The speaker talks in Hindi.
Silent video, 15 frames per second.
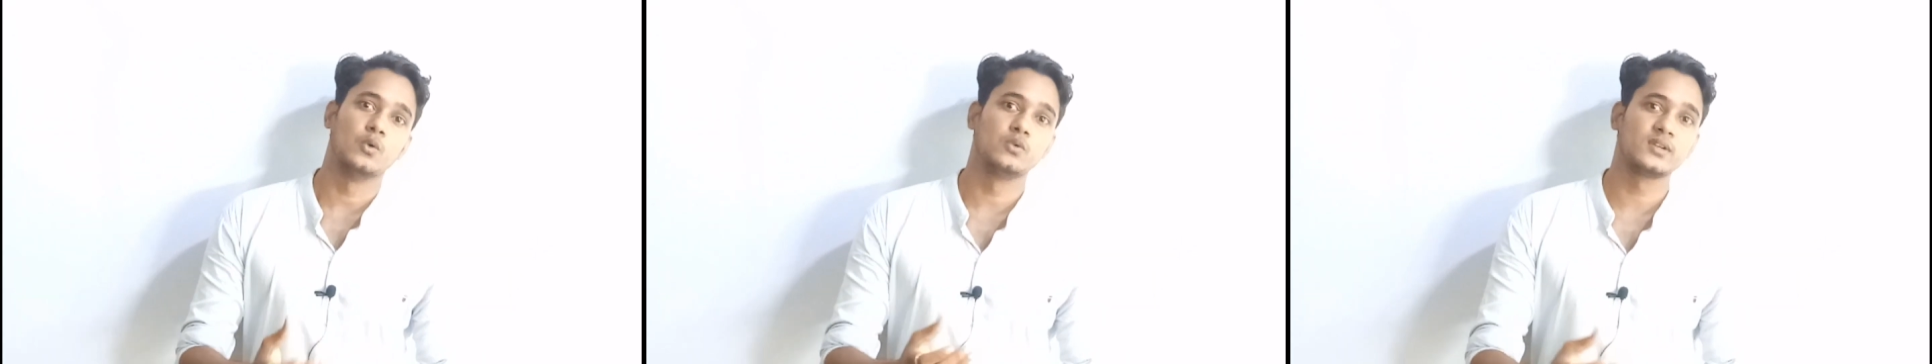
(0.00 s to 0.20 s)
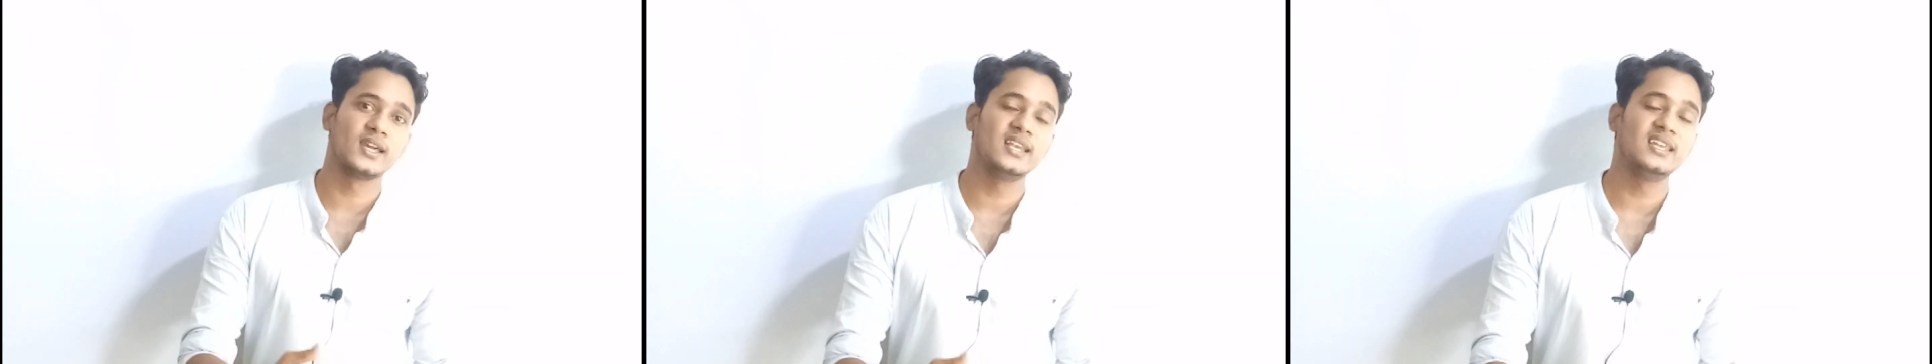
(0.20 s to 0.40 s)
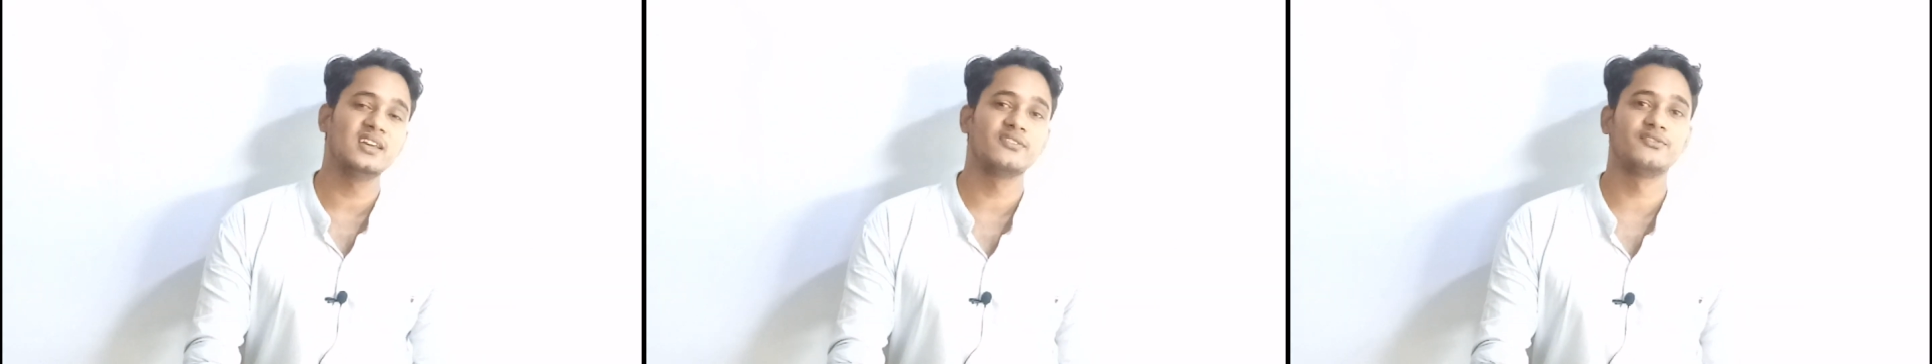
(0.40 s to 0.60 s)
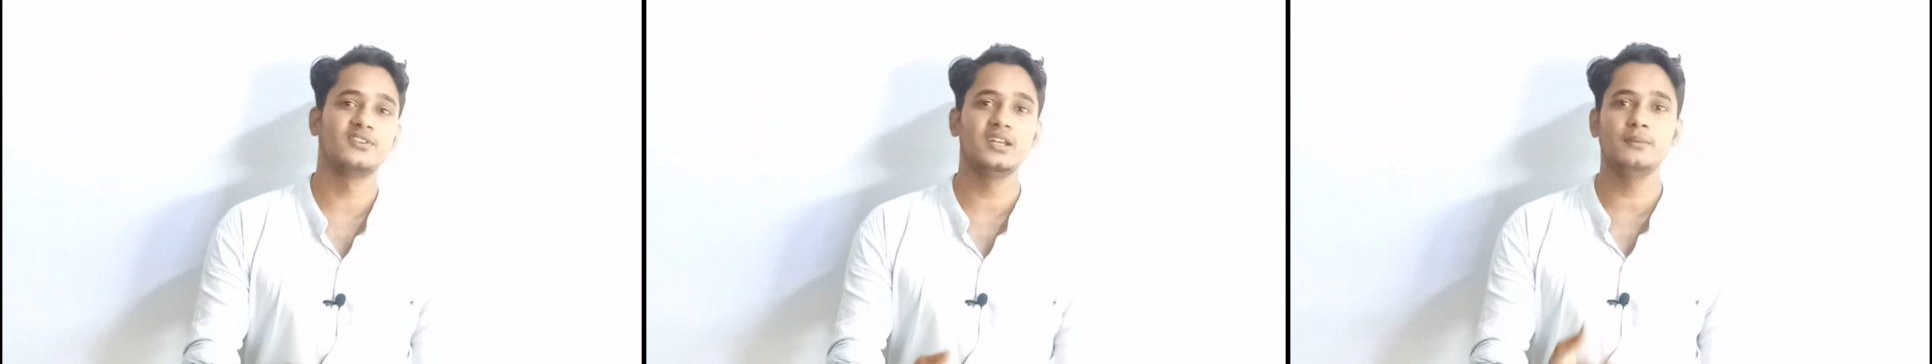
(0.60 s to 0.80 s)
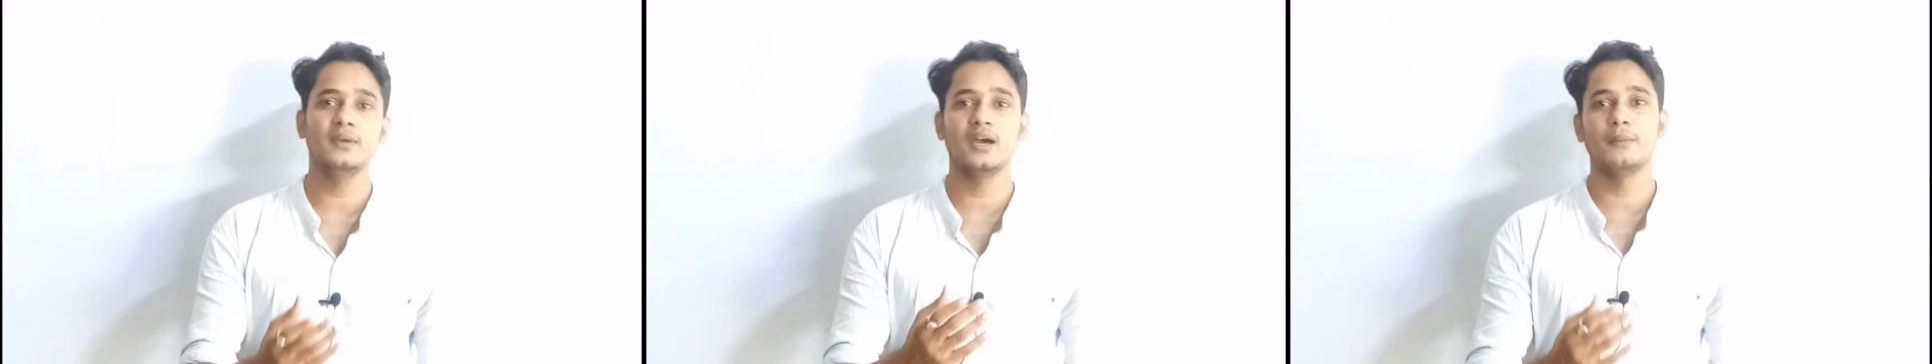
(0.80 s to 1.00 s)
उनके लिए
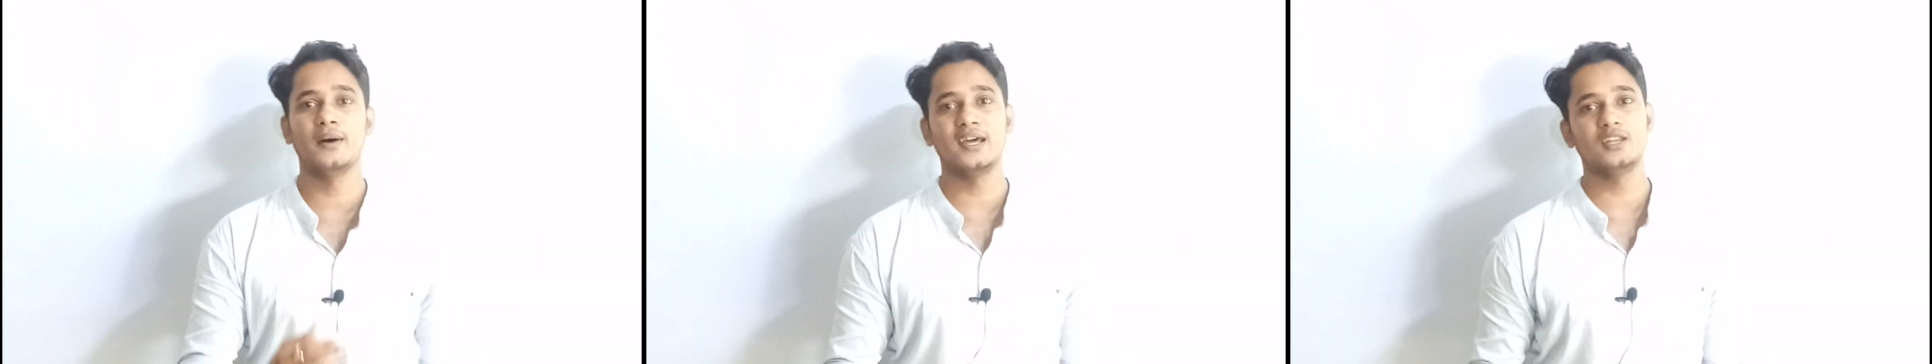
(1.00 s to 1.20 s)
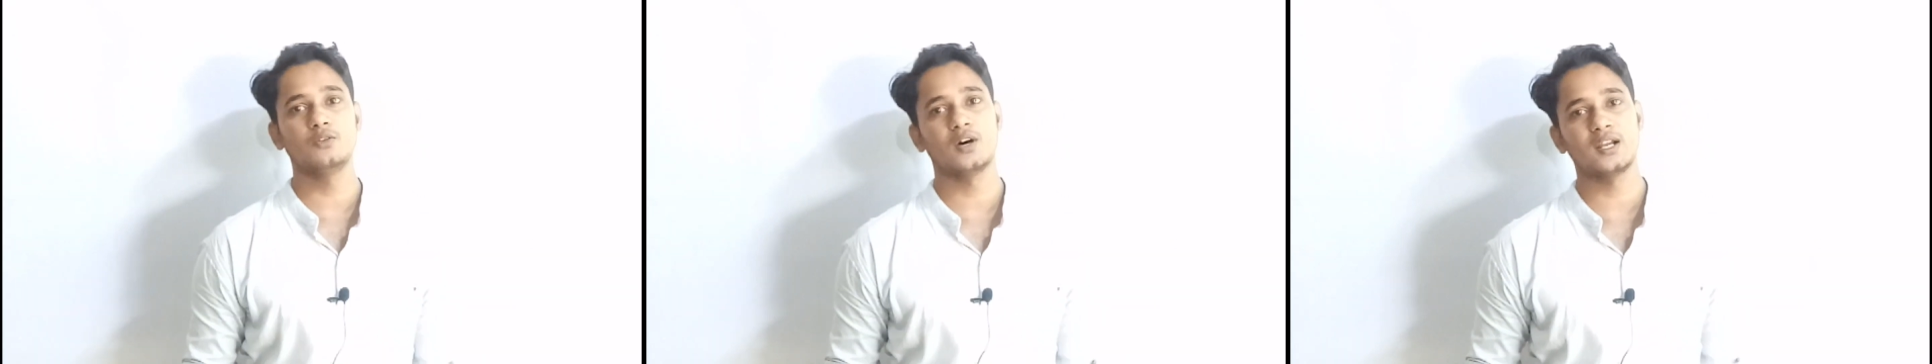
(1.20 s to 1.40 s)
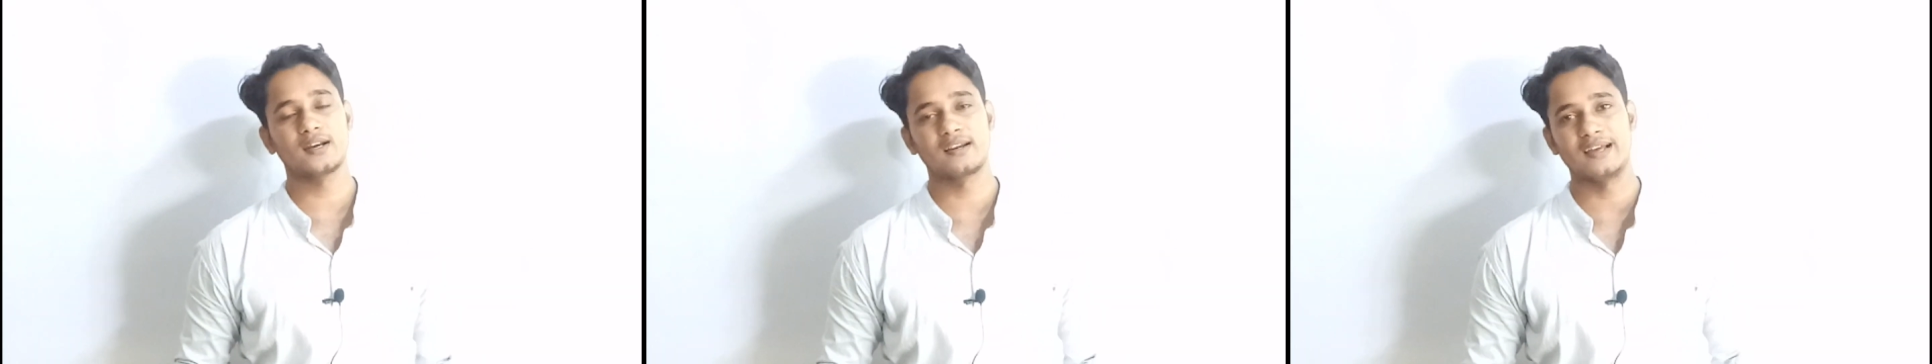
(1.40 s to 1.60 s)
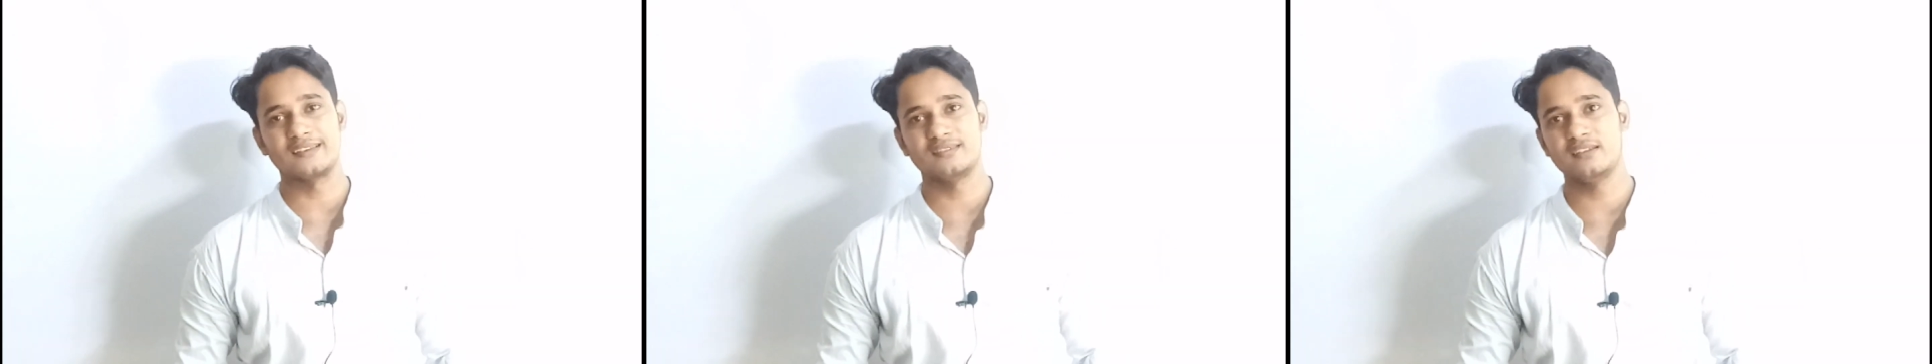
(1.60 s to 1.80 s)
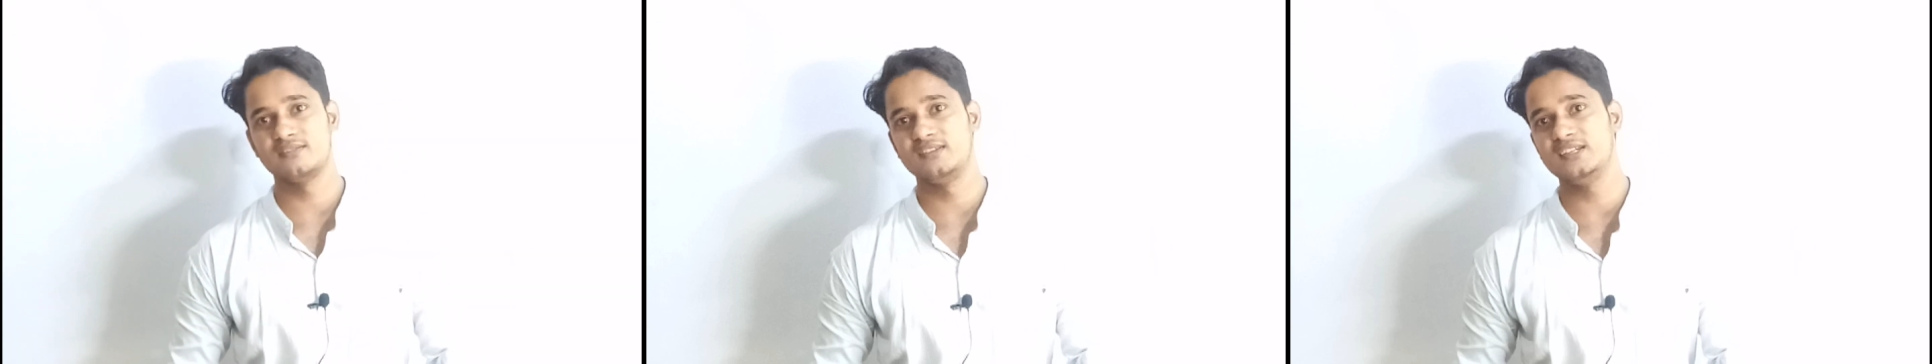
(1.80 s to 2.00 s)
फ्री में हमारे द्वारा
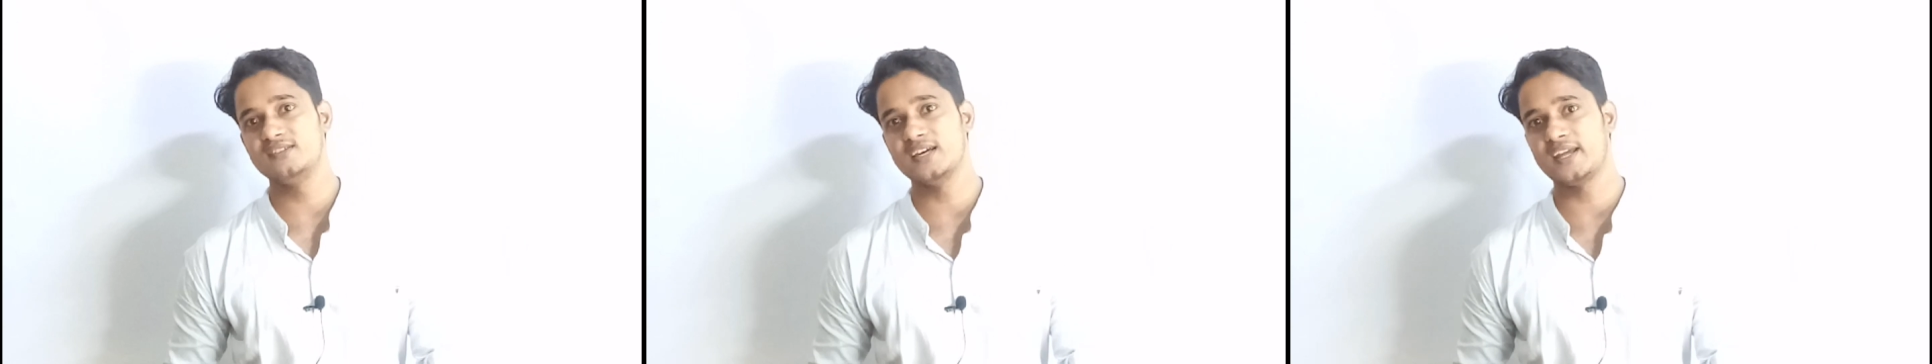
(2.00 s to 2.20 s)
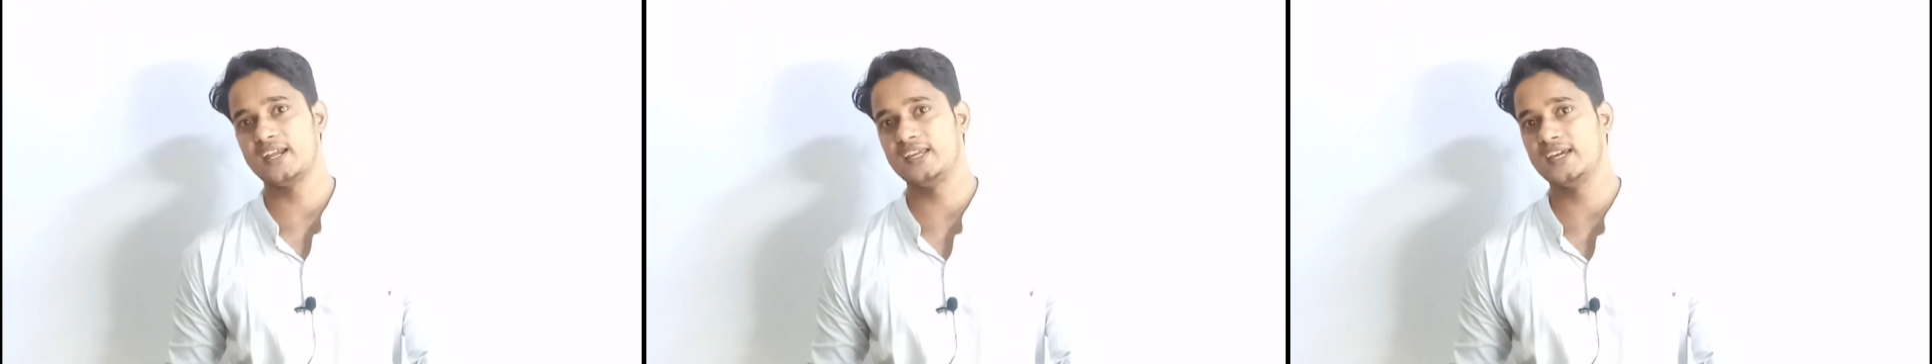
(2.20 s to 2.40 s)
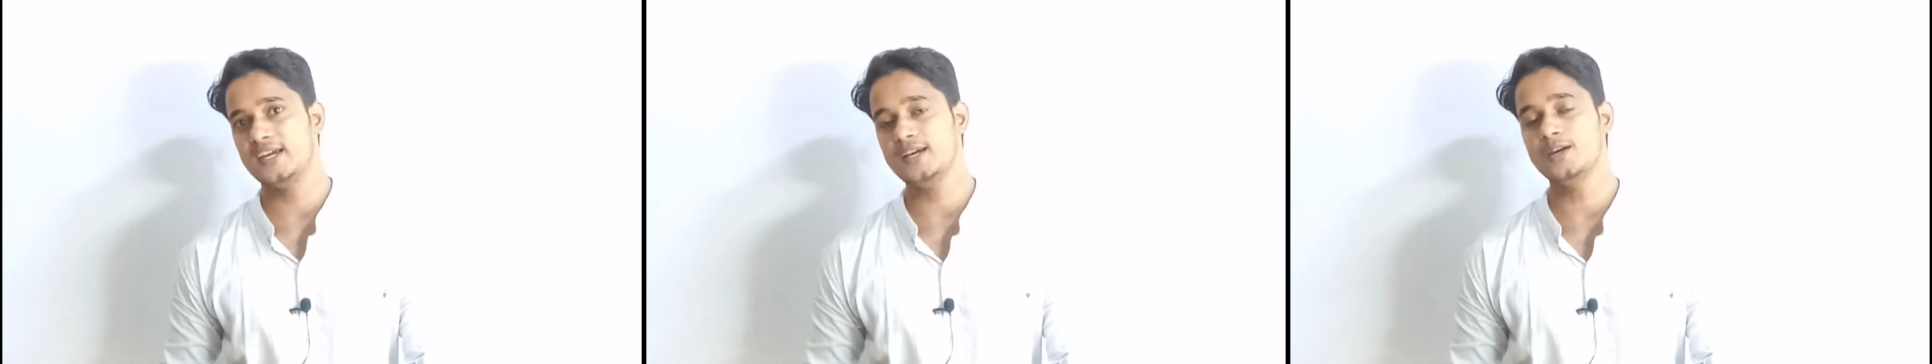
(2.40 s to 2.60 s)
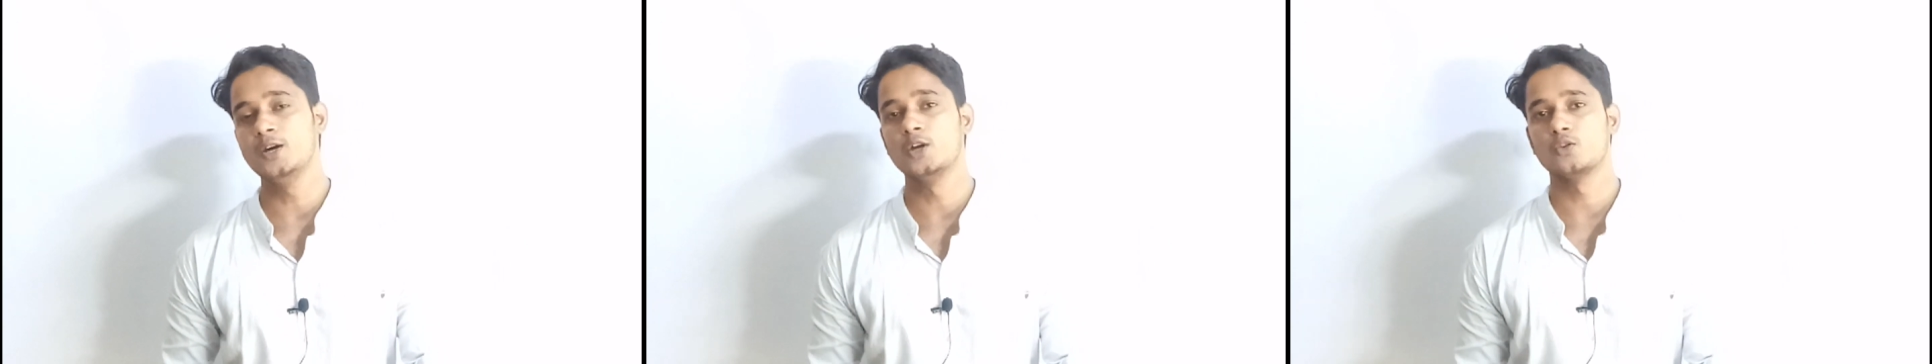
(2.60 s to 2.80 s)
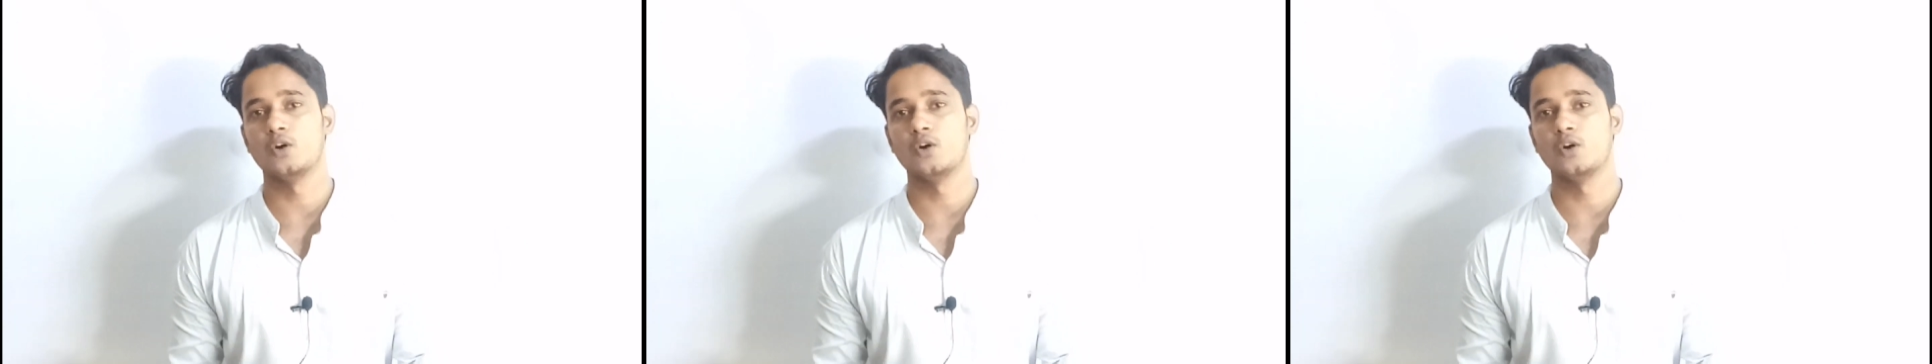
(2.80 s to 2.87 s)
क्लासेस दी जा रही हैं